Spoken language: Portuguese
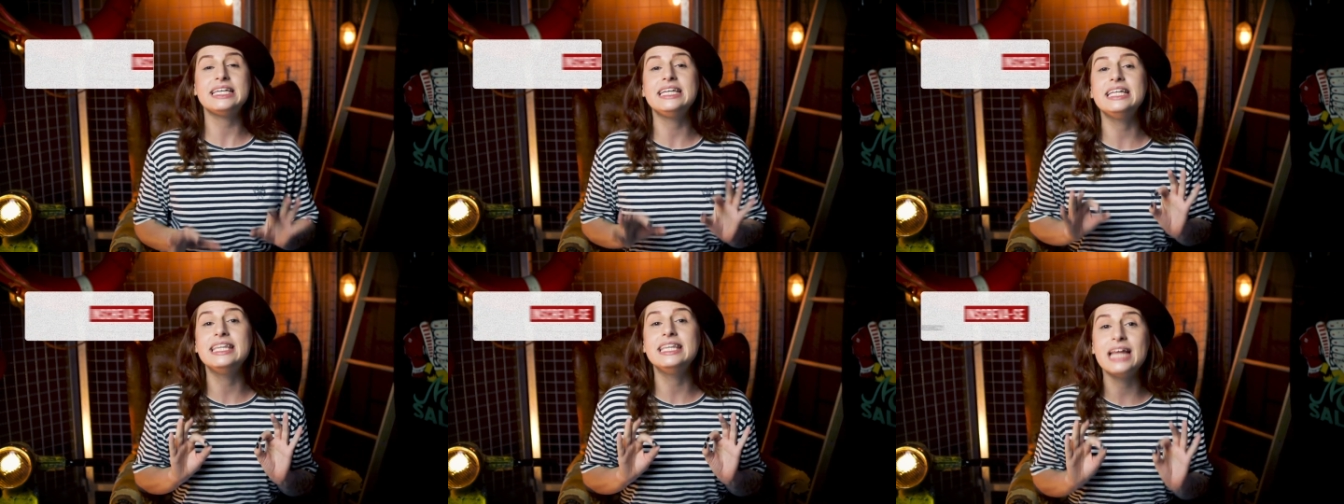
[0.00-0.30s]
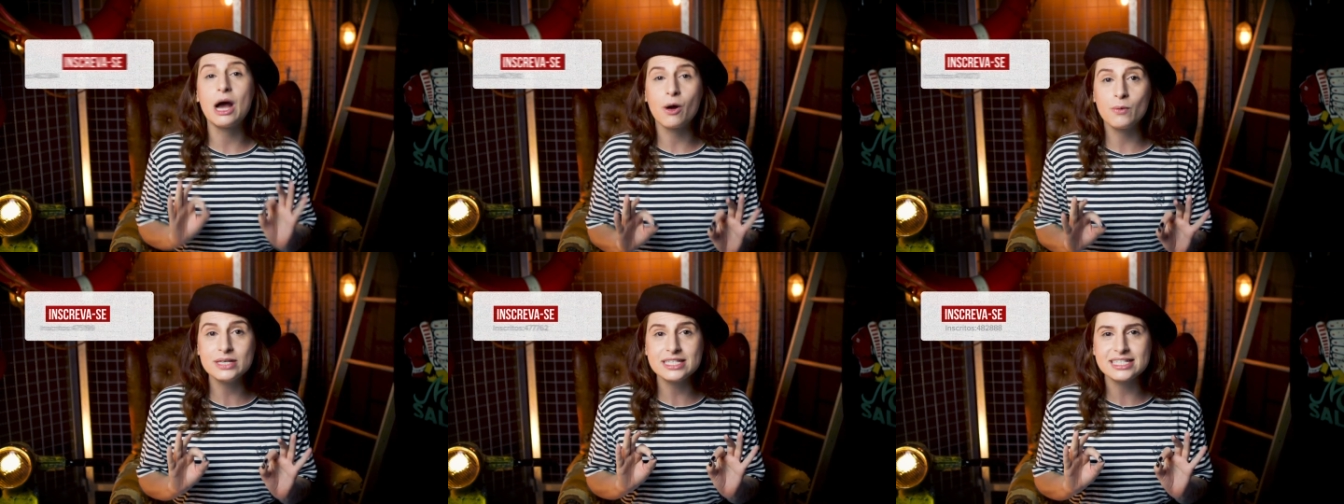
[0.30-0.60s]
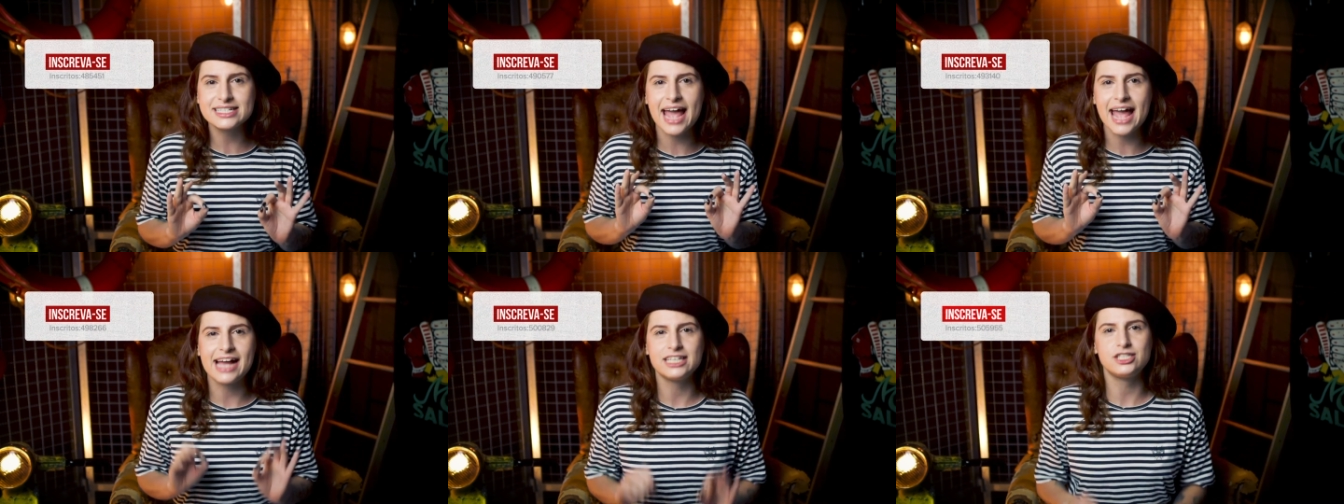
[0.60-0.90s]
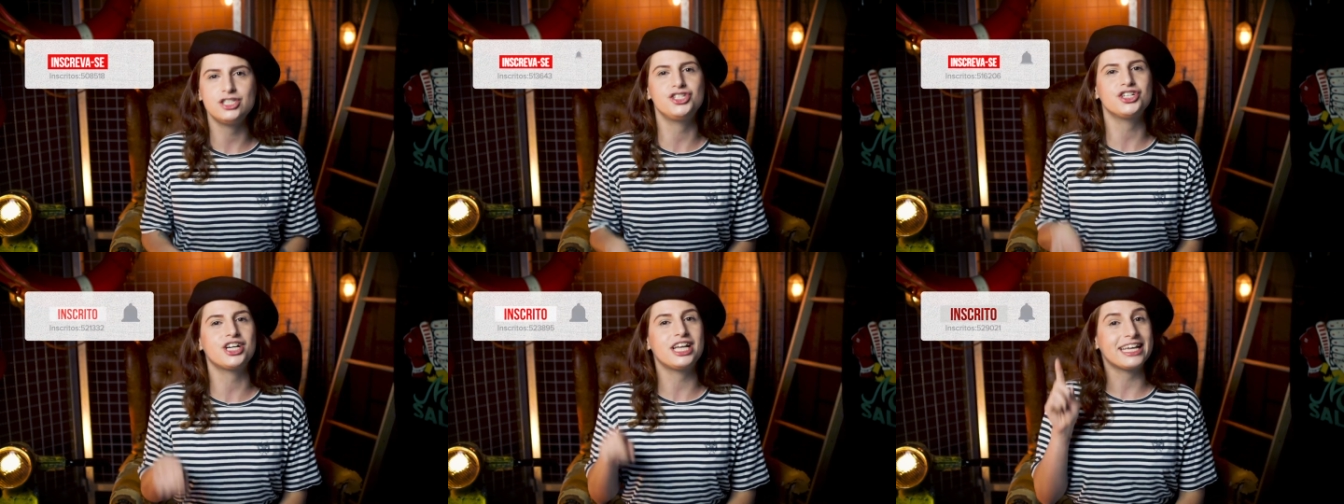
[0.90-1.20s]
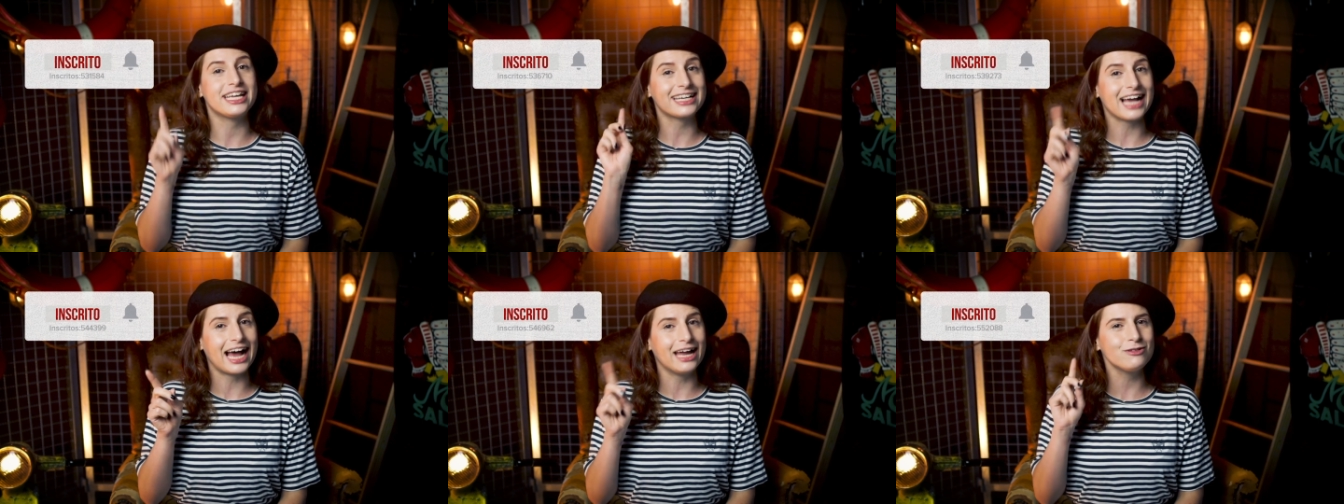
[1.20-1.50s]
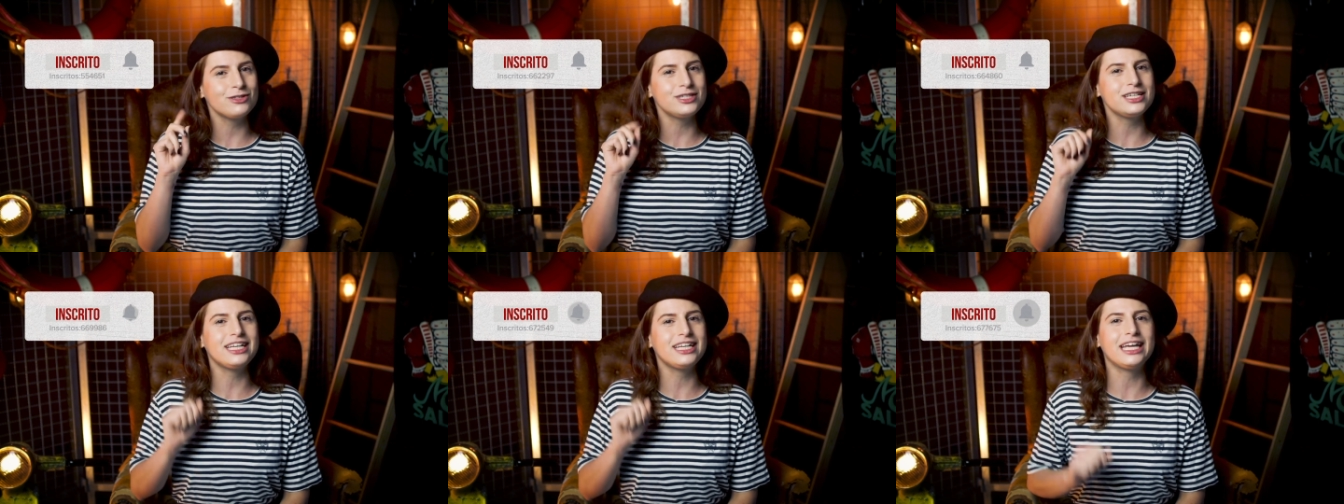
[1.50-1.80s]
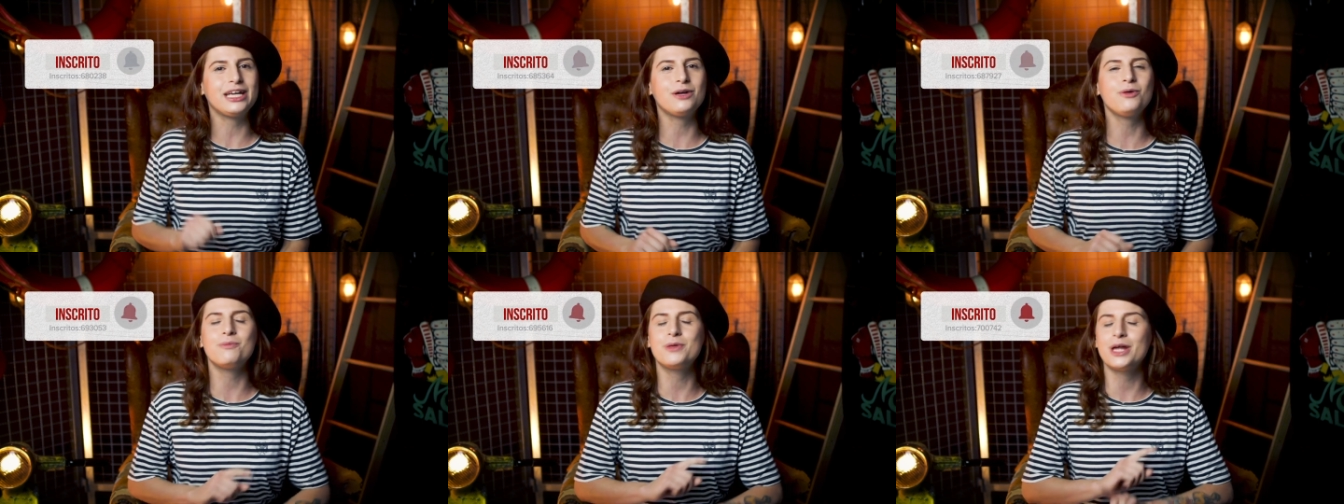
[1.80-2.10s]
e não esquece de clicar no
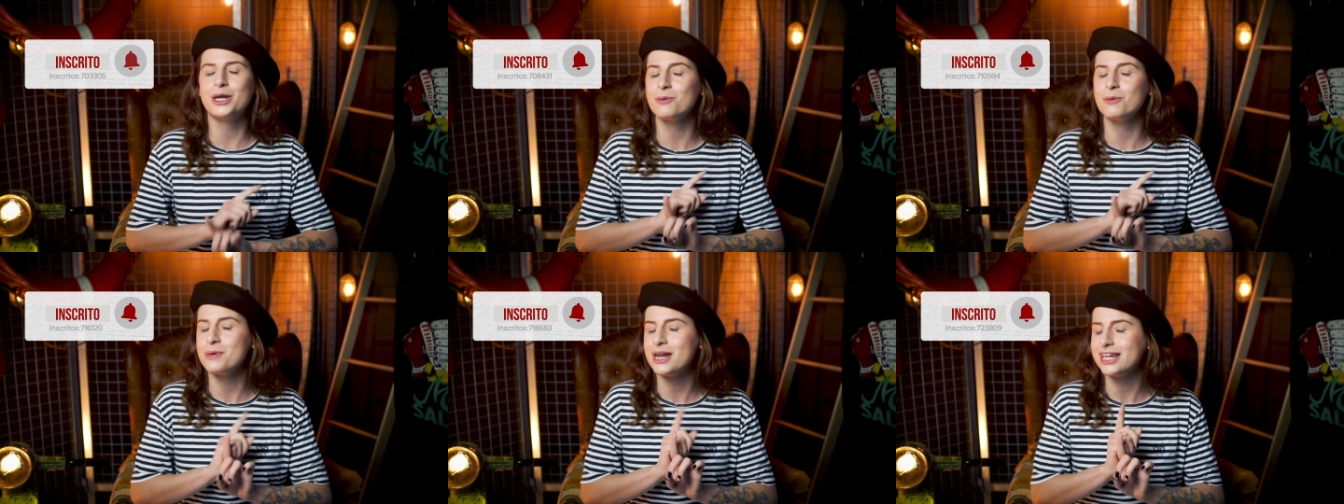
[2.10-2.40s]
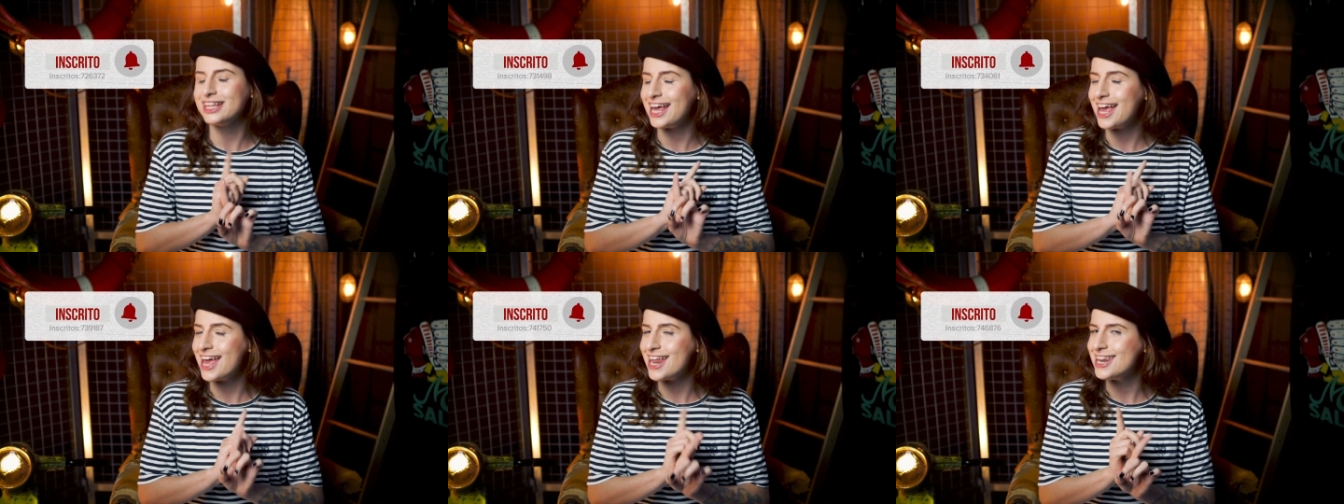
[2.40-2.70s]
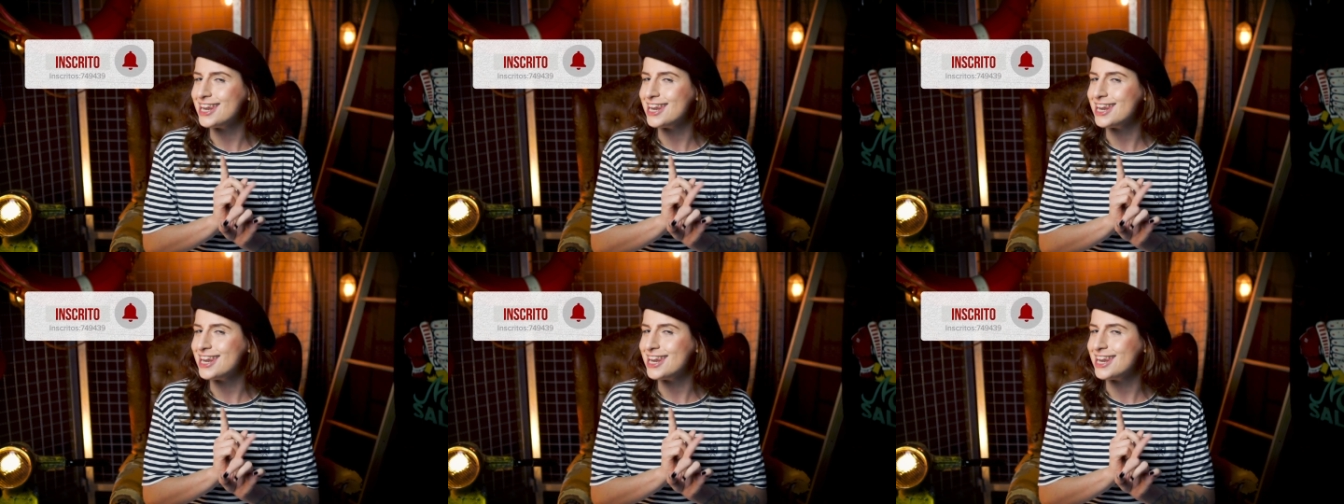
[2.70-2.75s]
sininho pra não perder